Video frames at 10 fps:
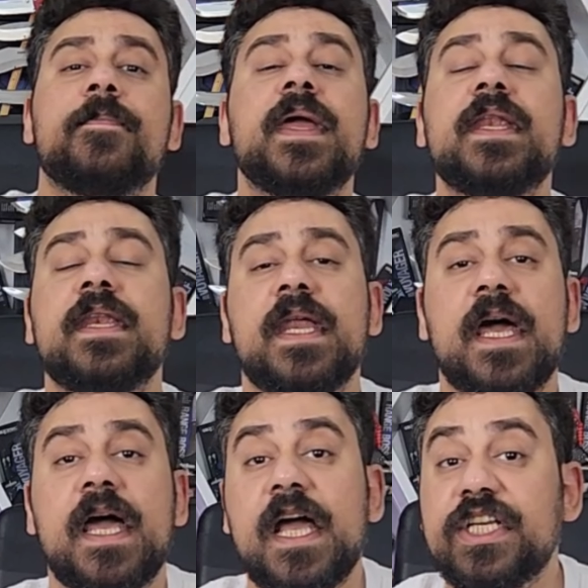من
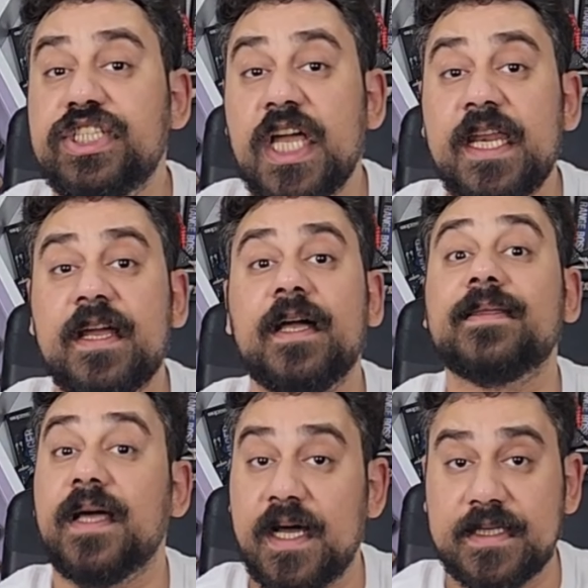آه، شركه
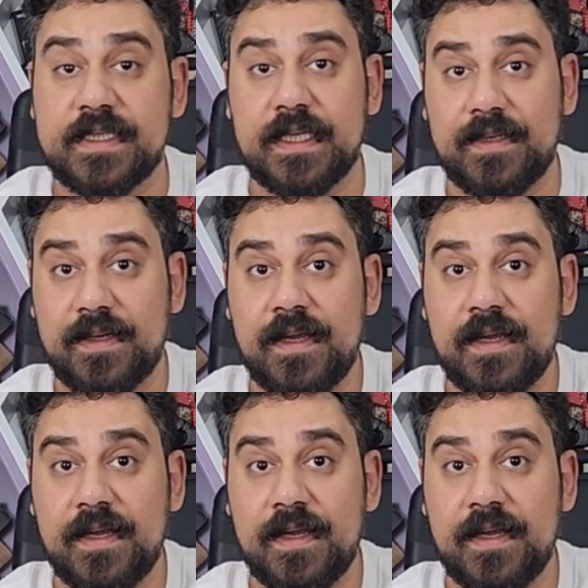ارتسن